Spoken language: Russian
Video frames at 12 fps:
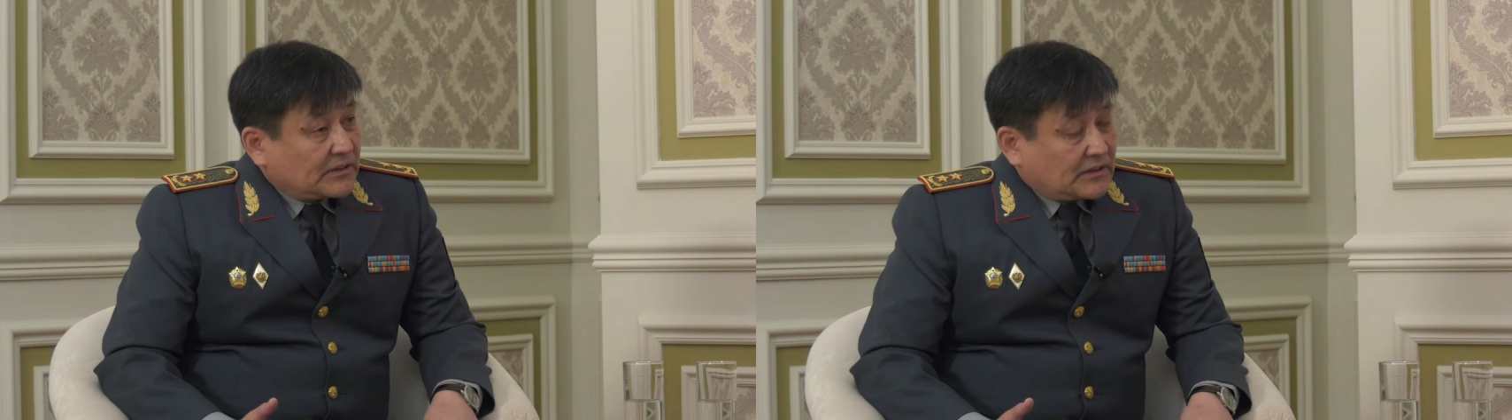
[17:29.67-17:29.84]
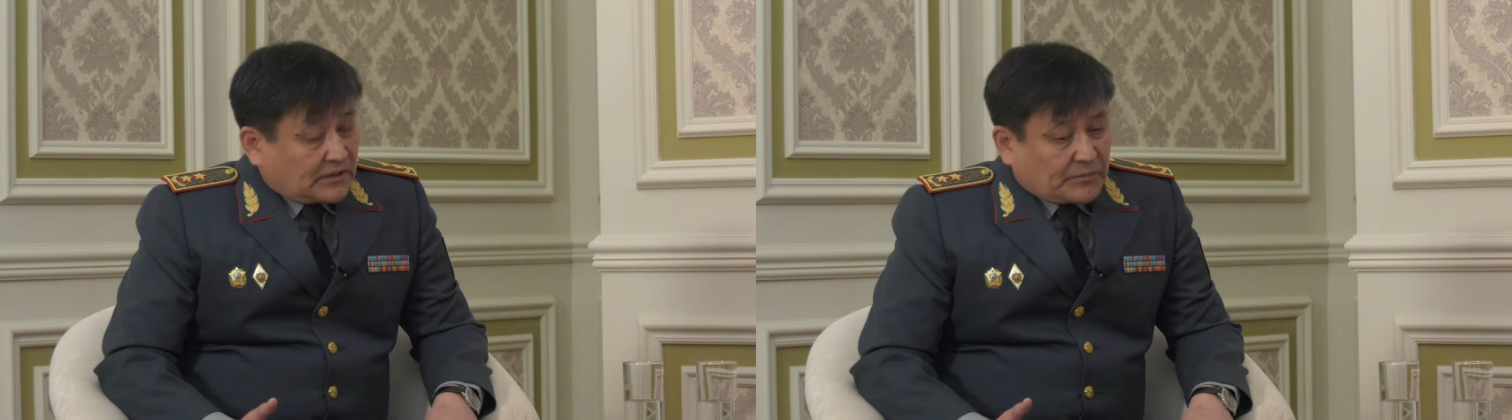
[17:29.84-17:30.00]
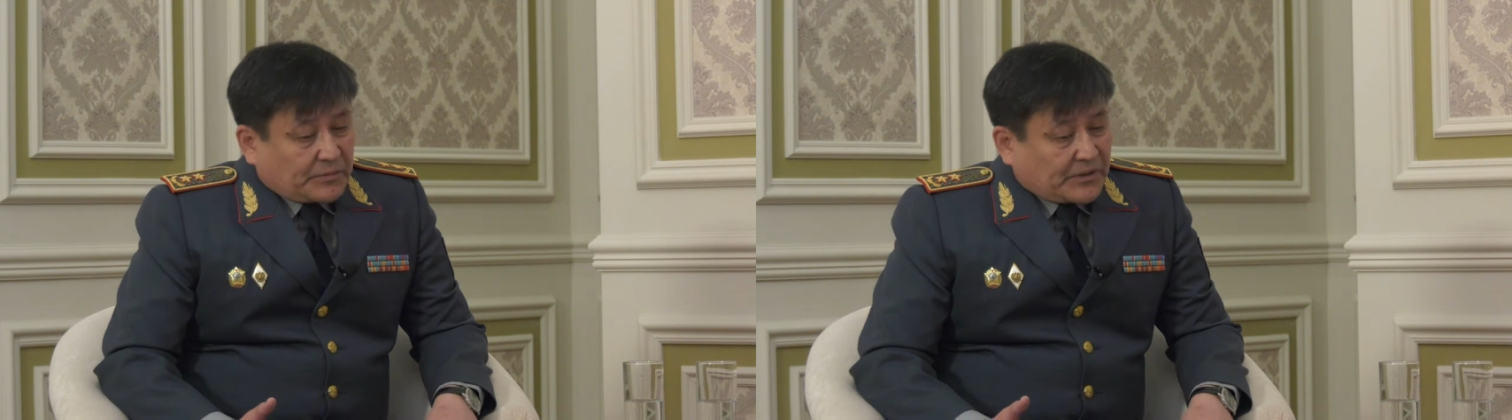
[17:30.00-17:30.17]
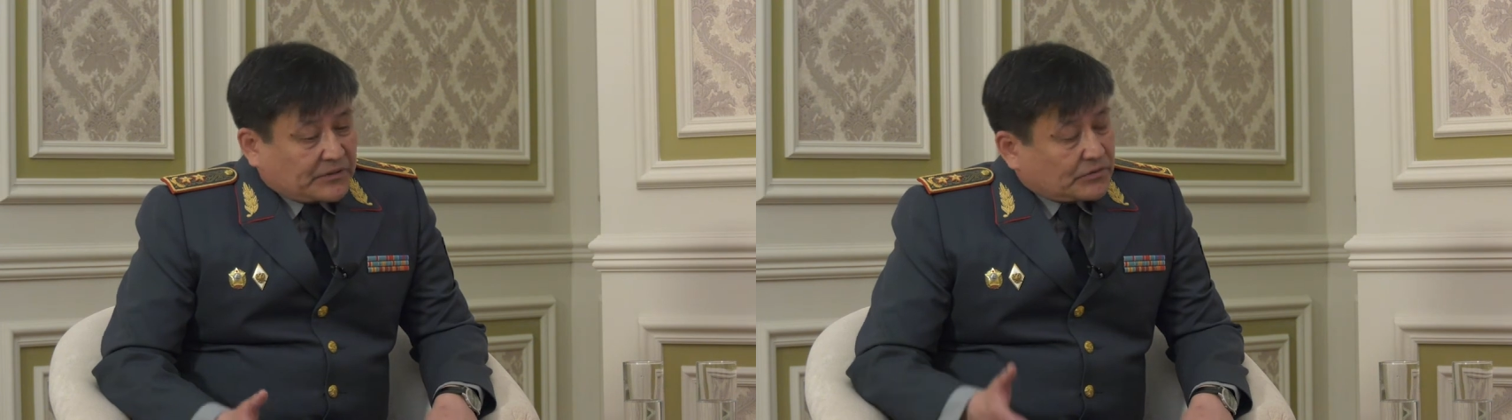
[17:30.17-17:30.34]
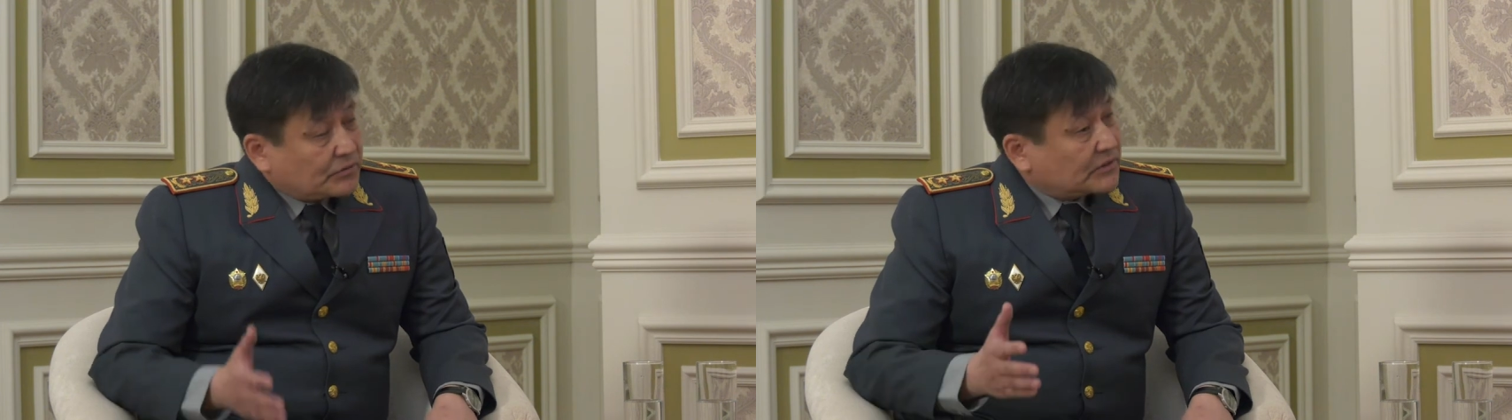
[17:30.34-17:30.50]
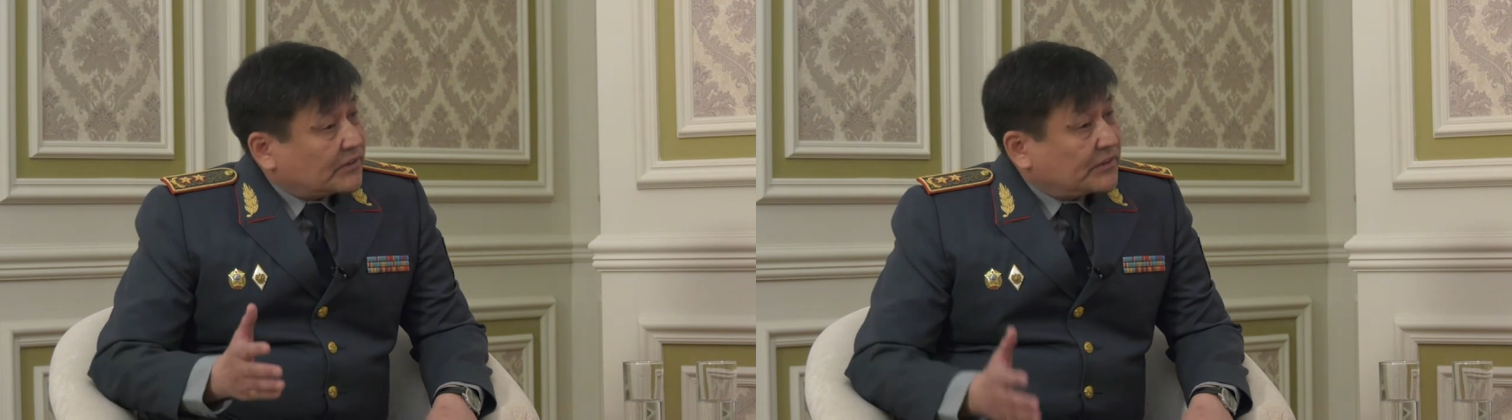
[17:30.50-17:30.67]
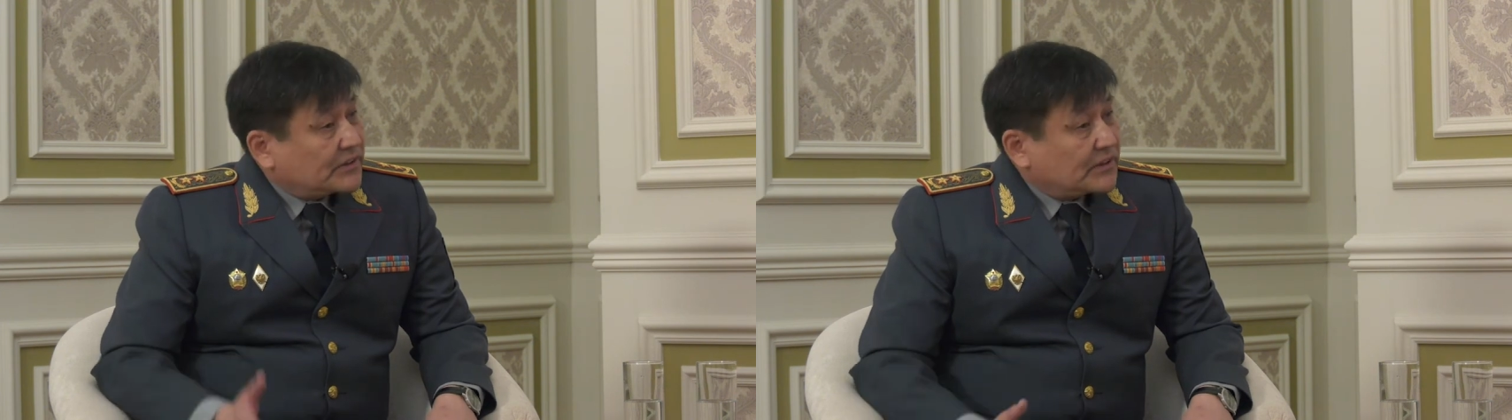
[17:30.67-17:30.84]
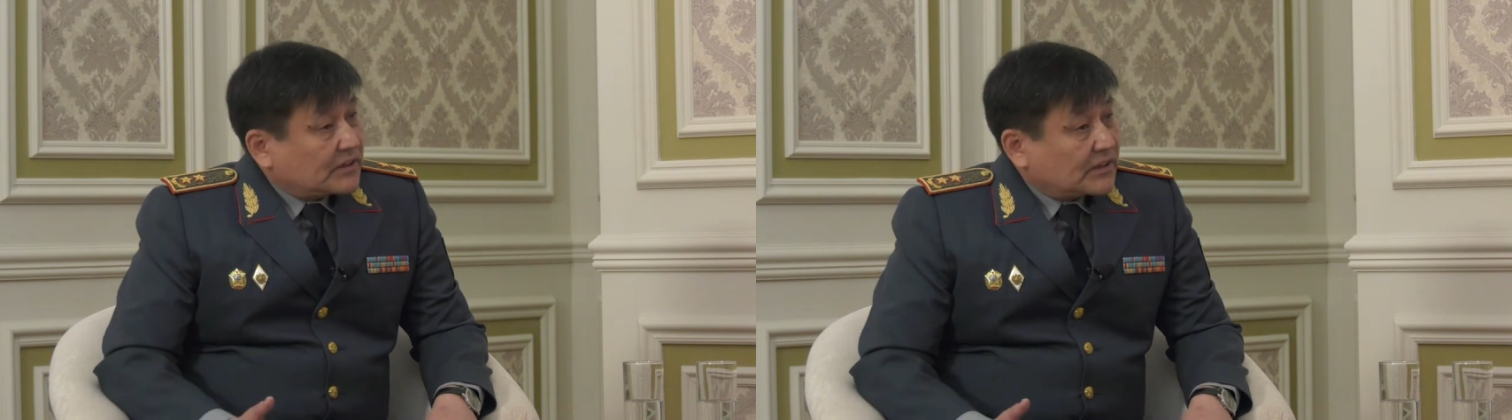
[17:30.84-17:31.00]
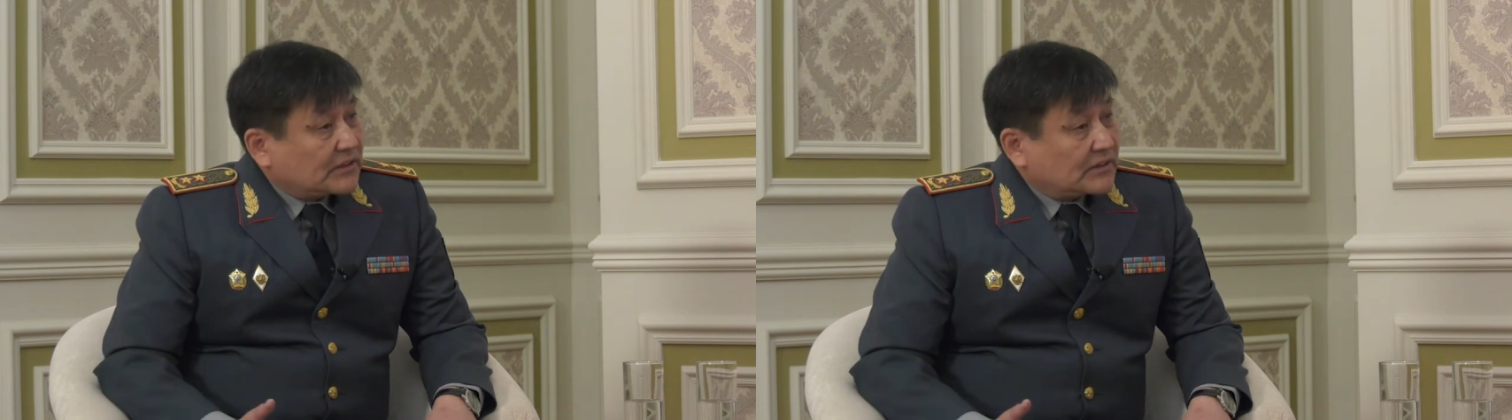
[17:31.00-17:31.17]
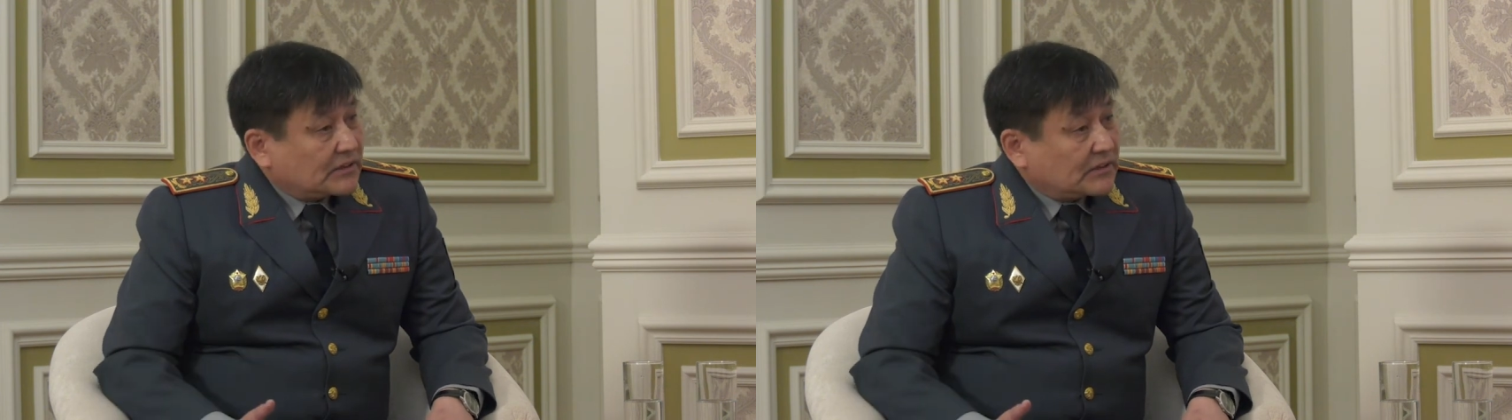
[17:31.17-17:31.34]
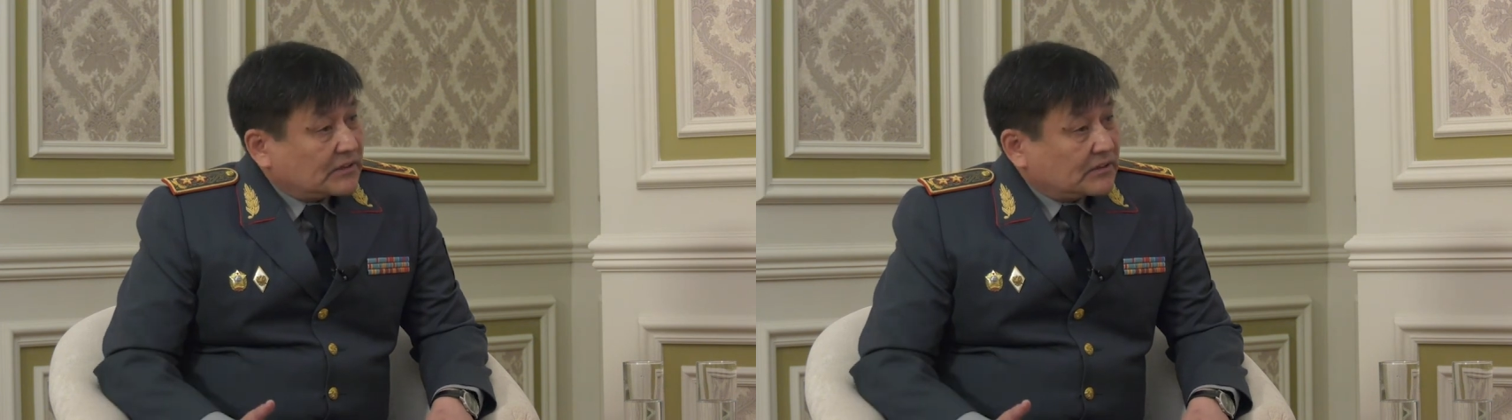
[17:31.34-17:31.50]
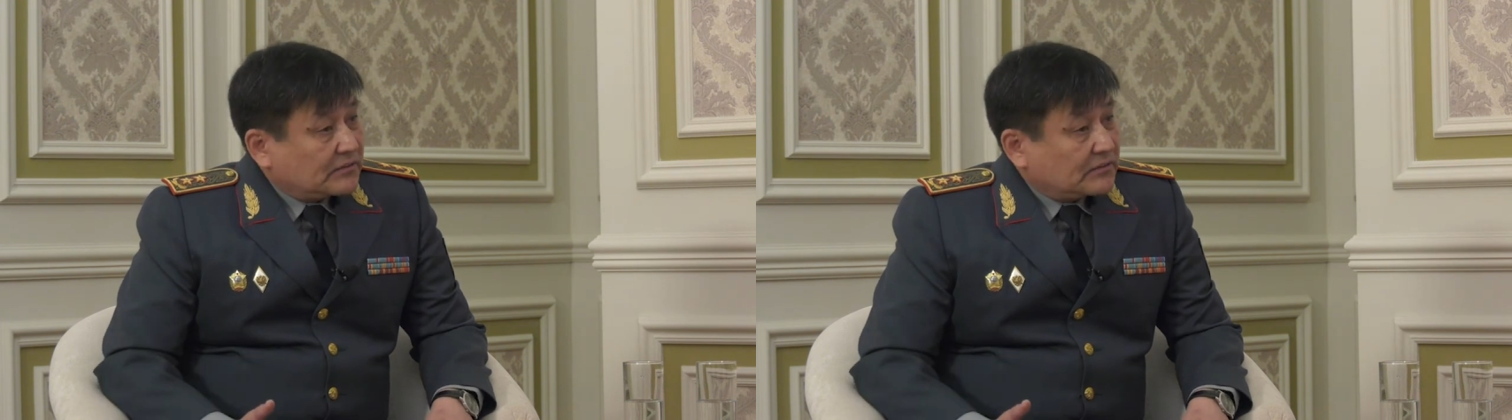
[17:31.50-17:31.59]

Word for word: Это прежде всего зависит от э,